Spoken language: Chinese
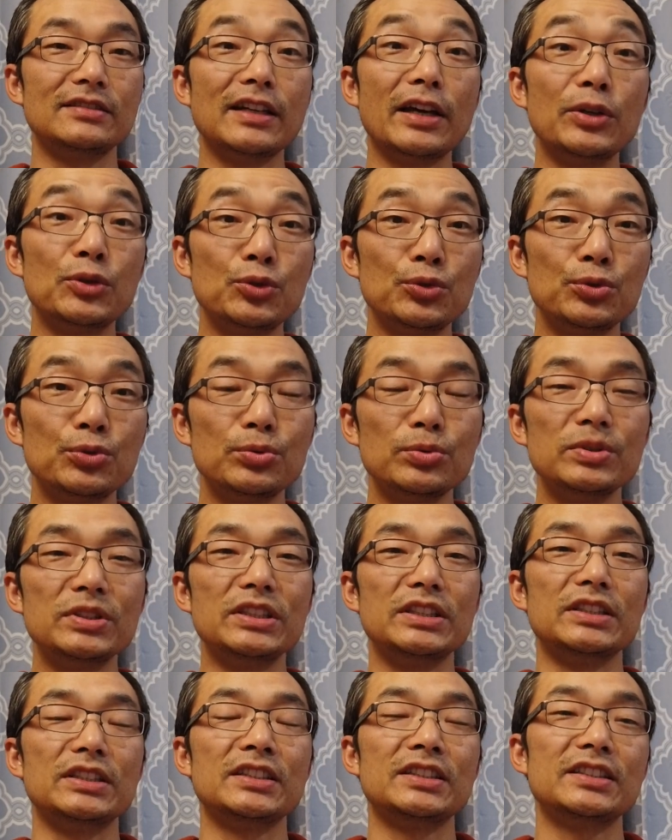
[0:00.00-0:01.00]
在虚
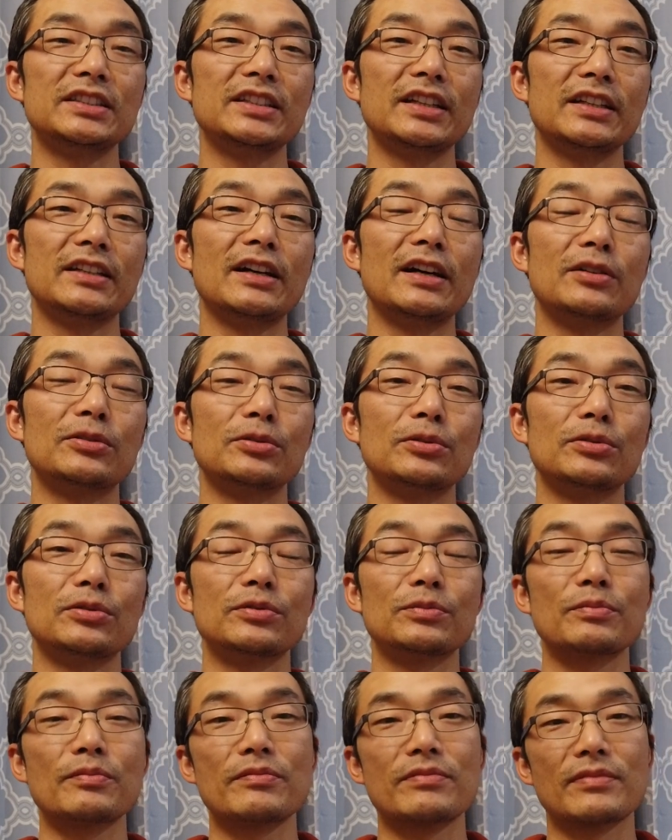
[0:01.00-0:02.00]
拟世界当
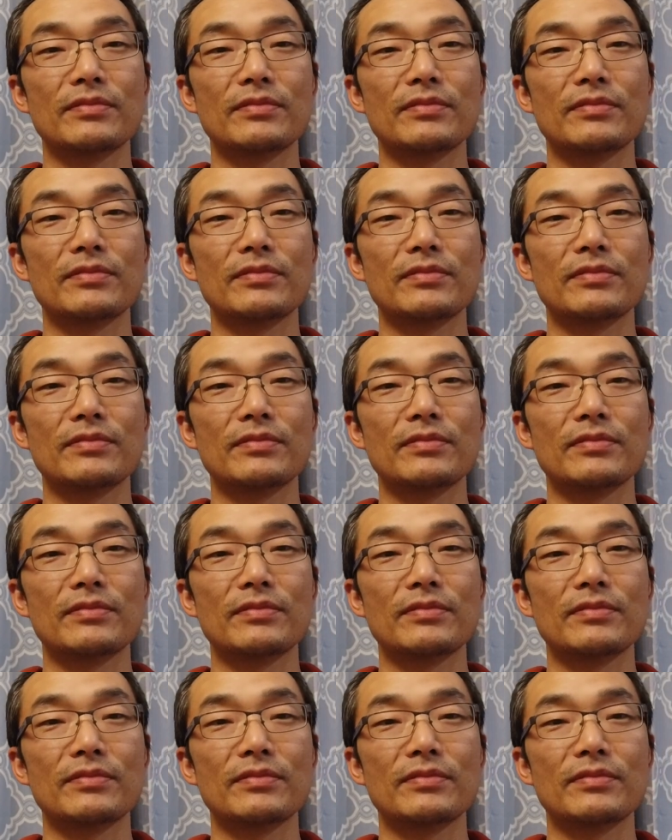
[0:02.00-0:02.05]
中。